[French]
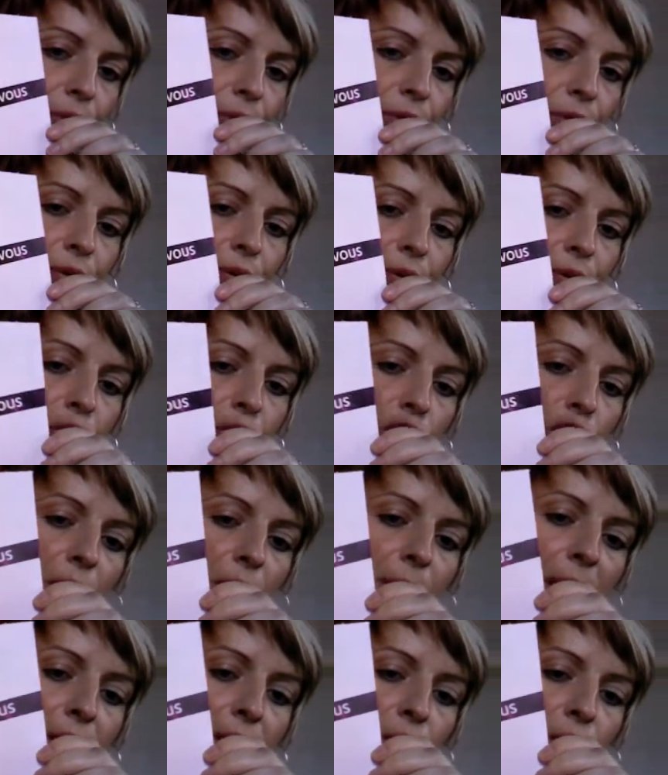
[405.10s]
rien que
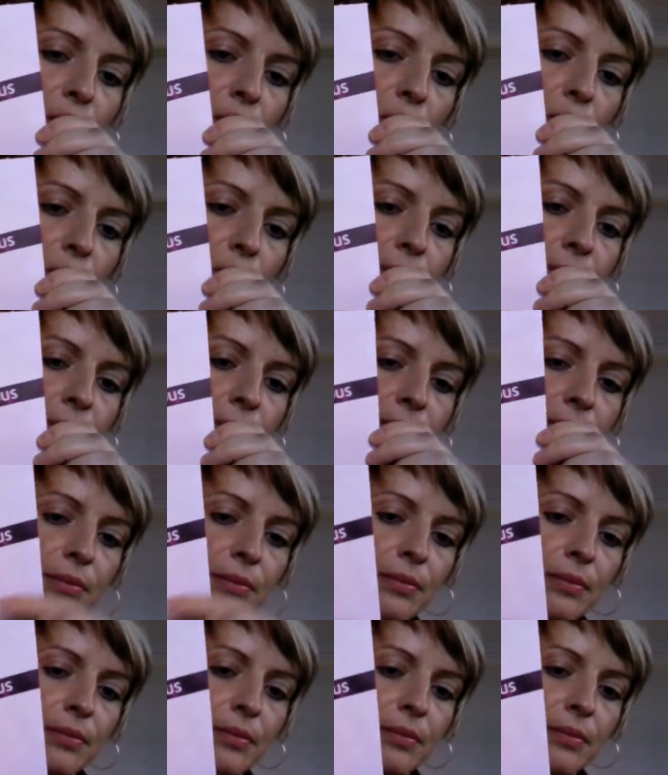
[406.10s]
pour vous, de chez
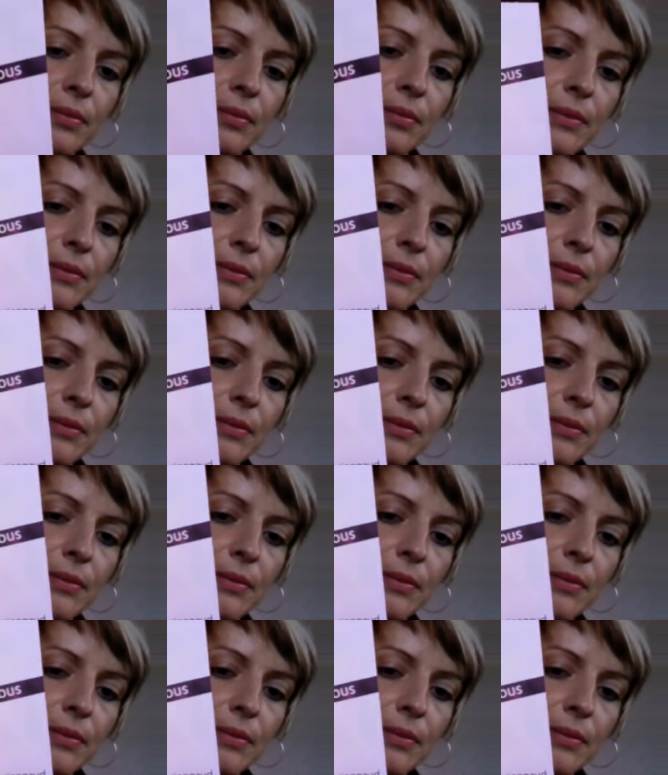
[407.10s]
Marionneau.